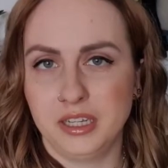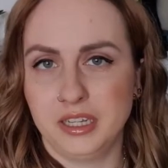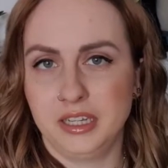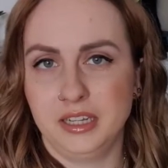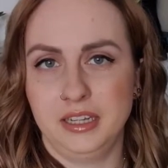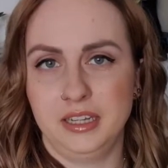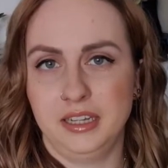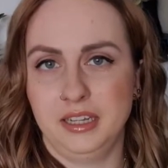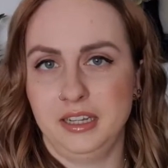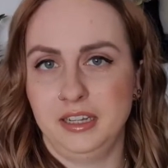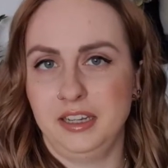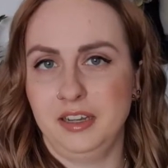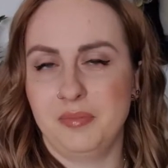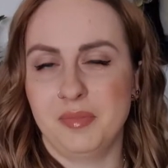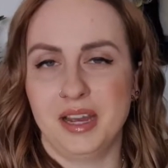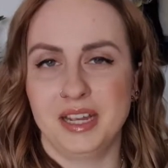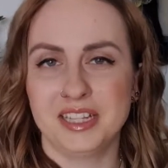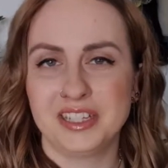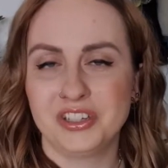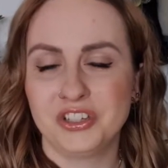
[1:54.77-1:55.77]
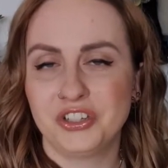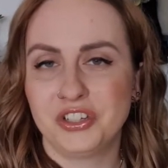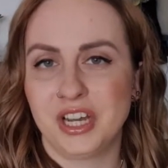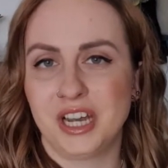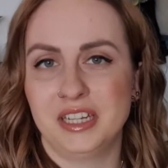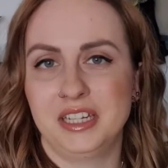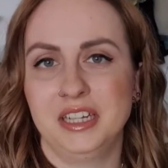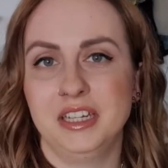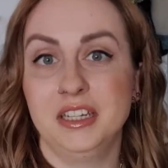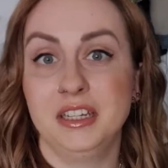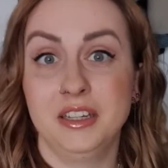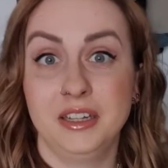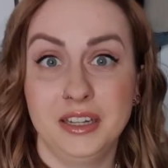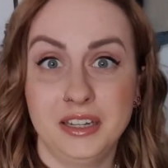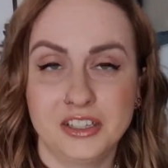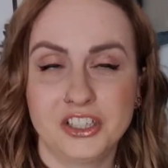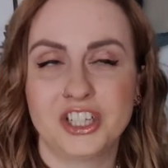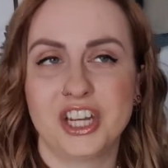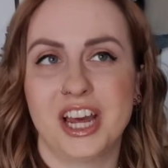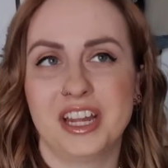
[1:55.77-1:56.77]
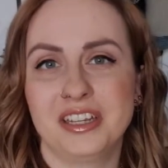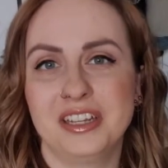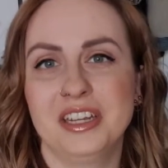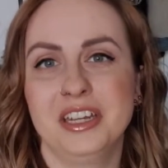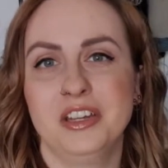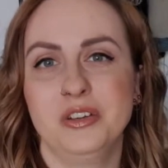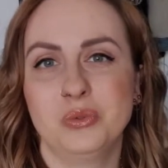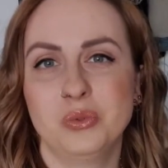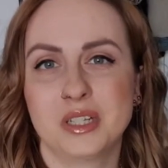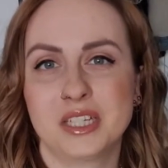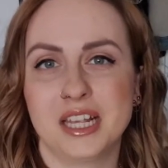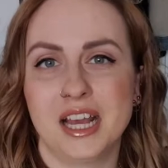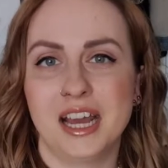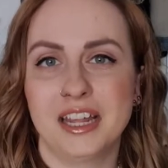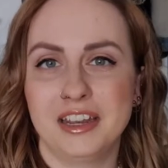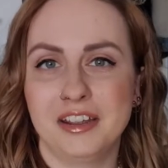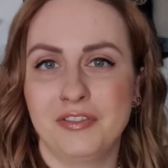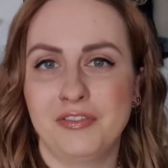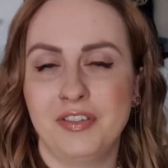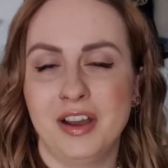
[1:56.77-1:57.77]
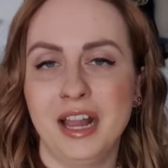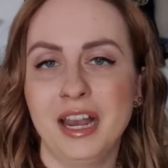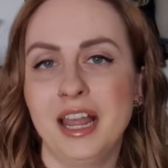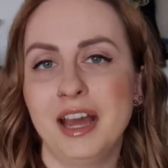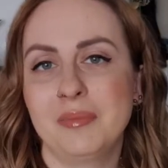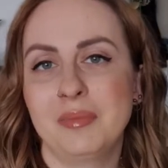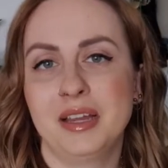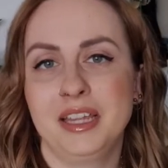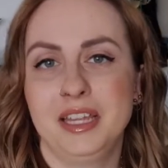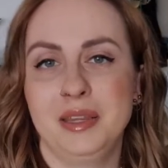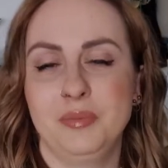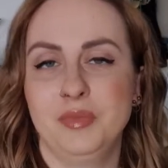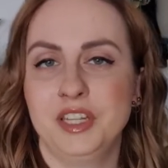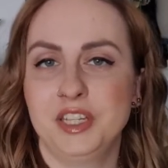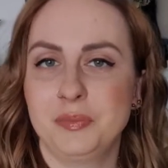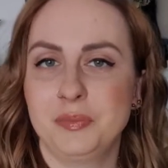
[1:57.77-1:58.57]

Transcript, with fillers: in, in den meisten Staaten, Staaten in den USA der Fall, aber eben